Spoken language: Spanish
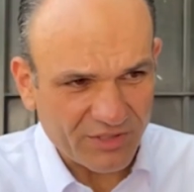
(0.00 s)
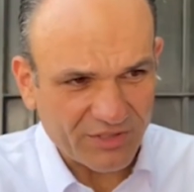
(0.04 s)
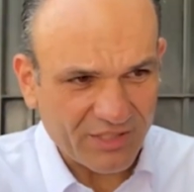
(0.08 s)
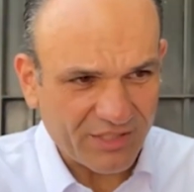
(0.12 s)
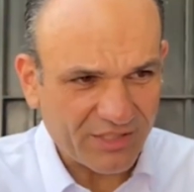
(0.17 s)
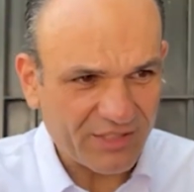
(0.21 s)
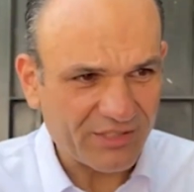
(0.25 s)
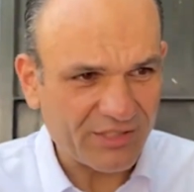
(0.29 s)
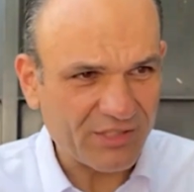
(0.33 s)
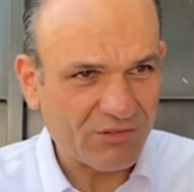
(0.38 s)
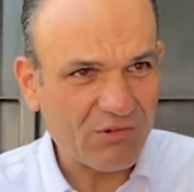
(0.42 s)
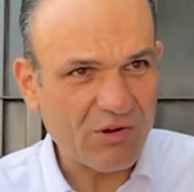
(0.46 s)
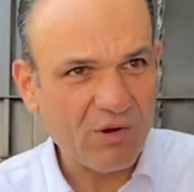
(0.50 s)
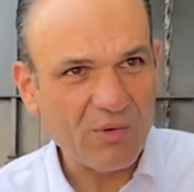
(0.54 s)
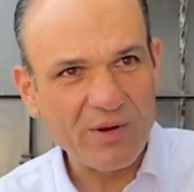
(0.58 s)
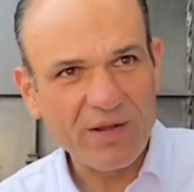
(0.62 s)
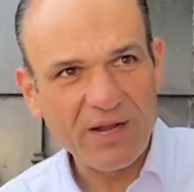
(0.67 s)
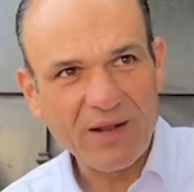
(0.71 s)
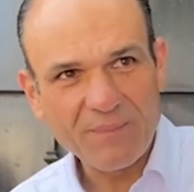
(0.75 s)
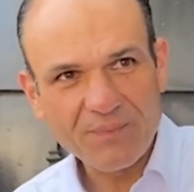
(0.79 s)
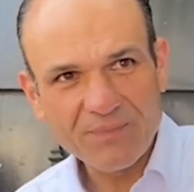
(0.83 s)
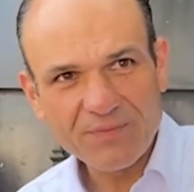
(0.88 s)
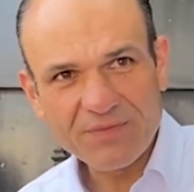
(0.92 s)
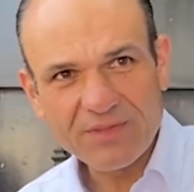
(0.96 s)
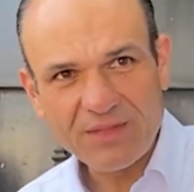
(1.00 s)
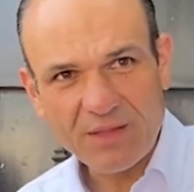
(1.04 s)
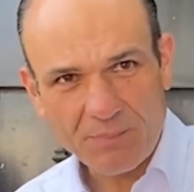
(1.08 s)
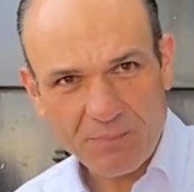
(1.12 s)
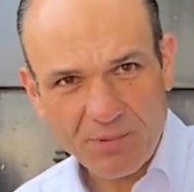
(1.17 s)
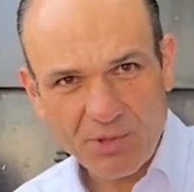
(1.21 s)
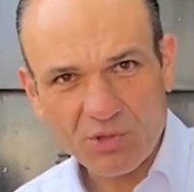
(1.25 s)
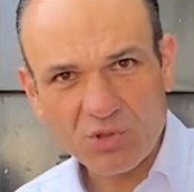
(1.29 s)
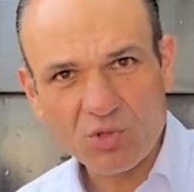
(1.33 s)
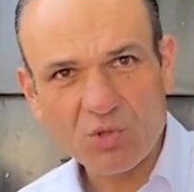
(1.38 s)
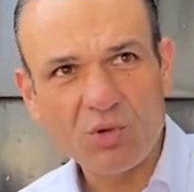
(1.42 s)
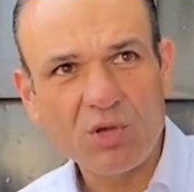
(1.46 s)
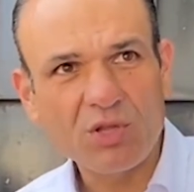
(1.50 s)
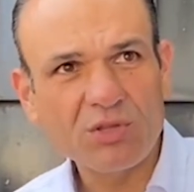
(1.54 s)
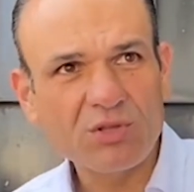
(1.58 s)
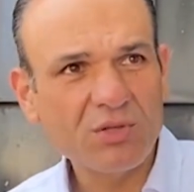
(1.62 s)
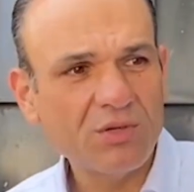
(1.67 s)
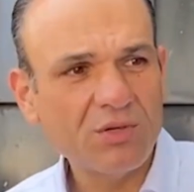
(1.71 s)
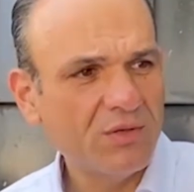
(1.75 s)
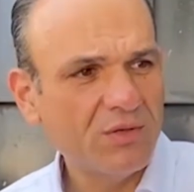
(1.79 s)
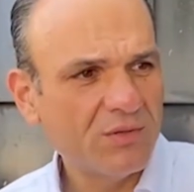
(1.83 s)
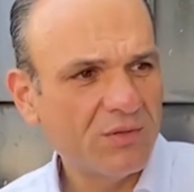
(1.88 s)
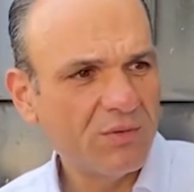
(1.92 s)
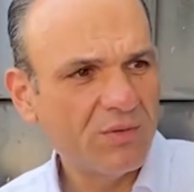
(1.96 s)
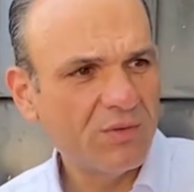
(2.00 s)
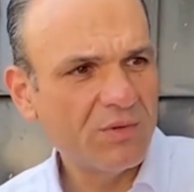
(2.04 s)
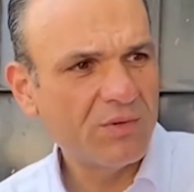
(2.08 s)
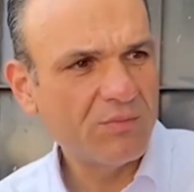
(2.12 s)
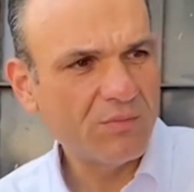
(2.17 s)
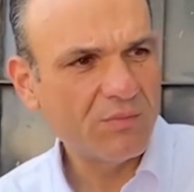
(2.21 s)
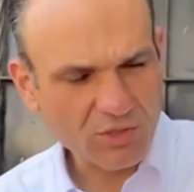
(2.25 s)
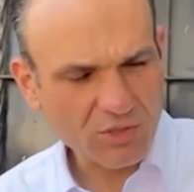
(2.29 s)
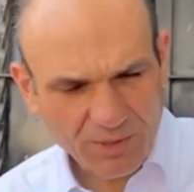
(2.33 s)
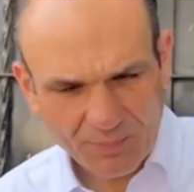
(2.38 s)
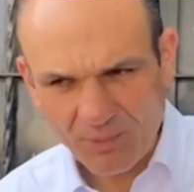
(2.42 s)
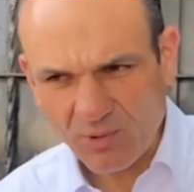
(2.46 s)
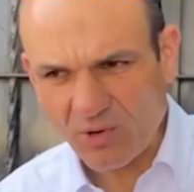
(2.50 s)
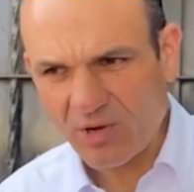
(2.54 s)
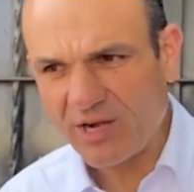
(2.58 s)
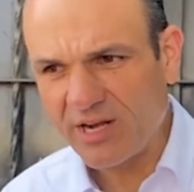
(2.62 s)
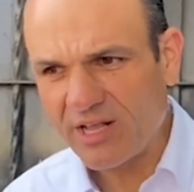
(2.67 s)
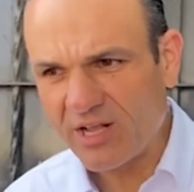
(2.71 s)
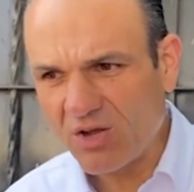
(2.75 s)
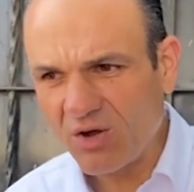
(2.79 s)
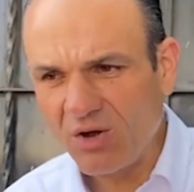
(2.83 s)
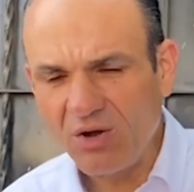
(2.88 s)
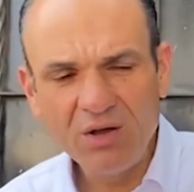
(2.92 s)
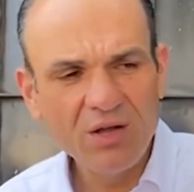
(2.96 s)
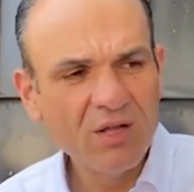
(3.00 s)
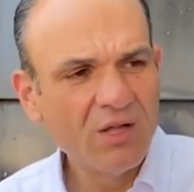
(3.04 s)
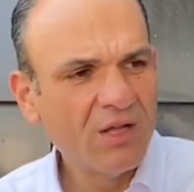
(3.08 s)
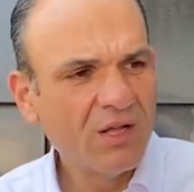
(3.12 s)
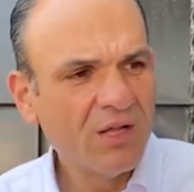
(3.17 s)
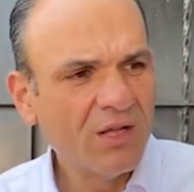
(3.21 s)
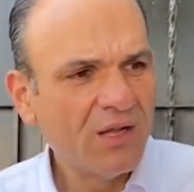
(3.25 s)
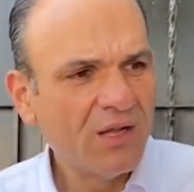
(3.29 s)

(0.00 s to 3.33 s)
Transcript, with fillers: los intereses de Coahuila. Te pido tu voto, voto por Jericó.